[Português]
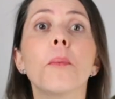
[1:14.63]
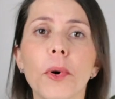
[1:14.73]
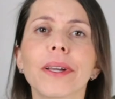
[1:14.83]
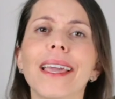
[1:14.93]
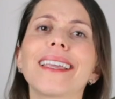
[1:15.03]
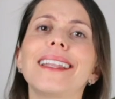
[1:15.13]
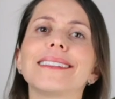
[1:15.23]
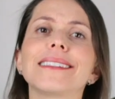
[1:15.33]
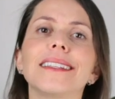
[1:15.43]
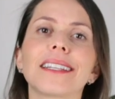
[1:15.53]
por que que a
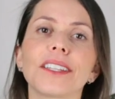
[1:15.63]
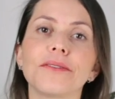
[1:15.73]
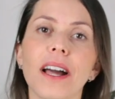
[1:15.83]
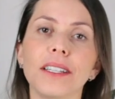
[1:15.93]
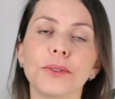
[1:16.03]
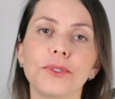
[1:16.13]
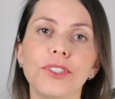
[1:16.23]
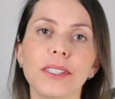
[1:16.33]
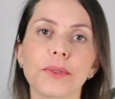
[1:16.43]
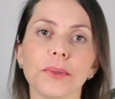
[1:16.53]
Alessandra está falando
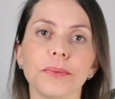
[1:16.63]
disso?